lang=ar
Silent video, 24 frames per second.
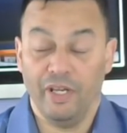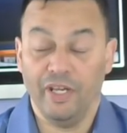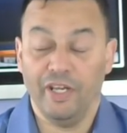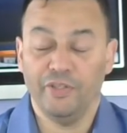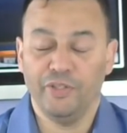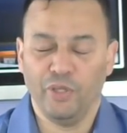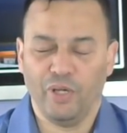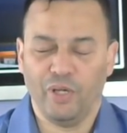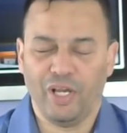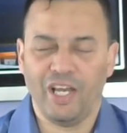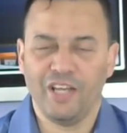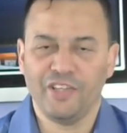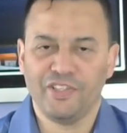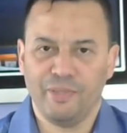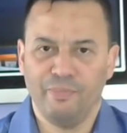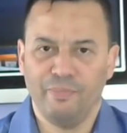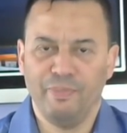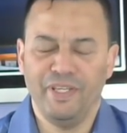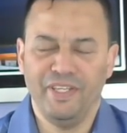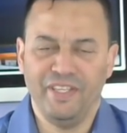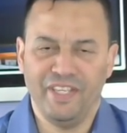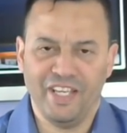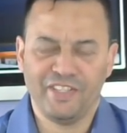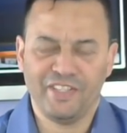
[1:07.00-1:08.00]
هادي خاصة
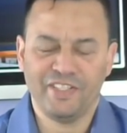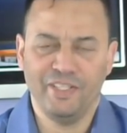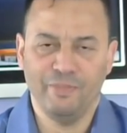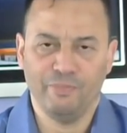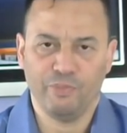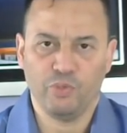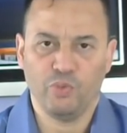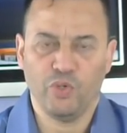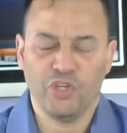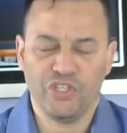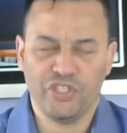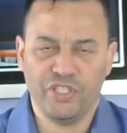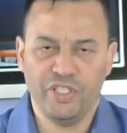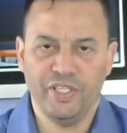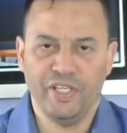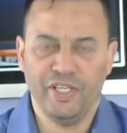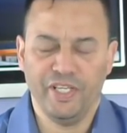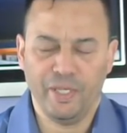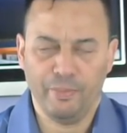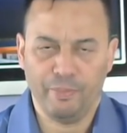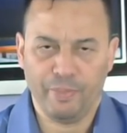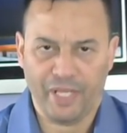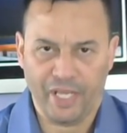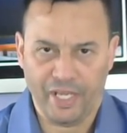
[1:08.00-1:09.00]
بالناس اللي متواجدين
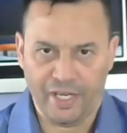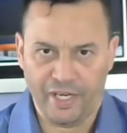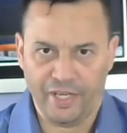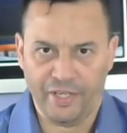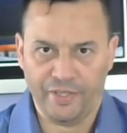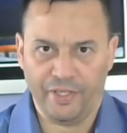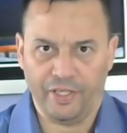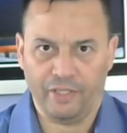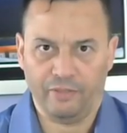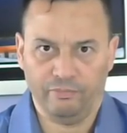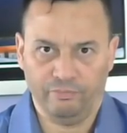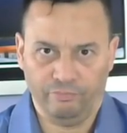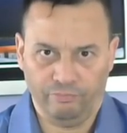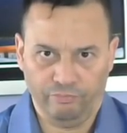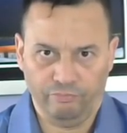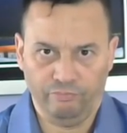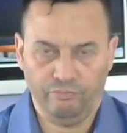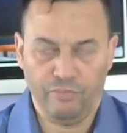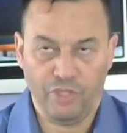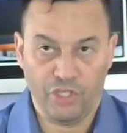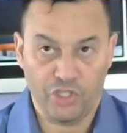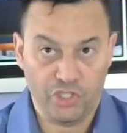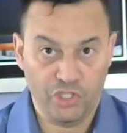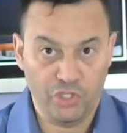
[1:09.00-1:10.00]
هنا بكندا
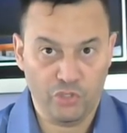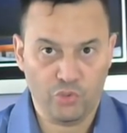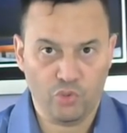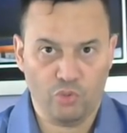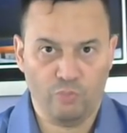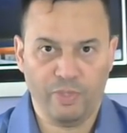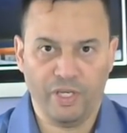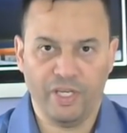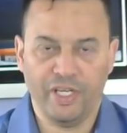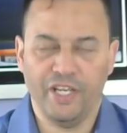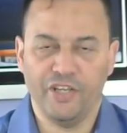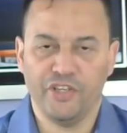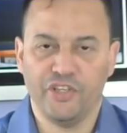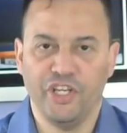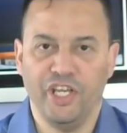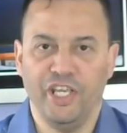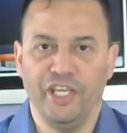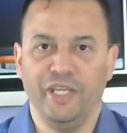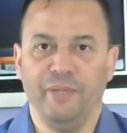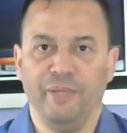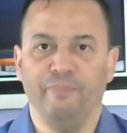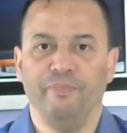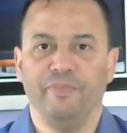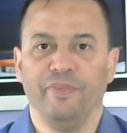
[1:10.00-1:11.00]
ماشي نتوما
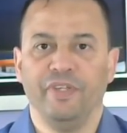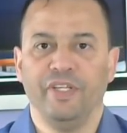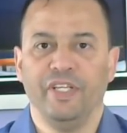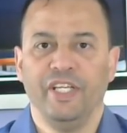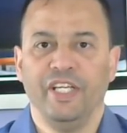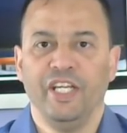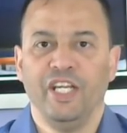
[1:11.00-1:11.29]
الأجانب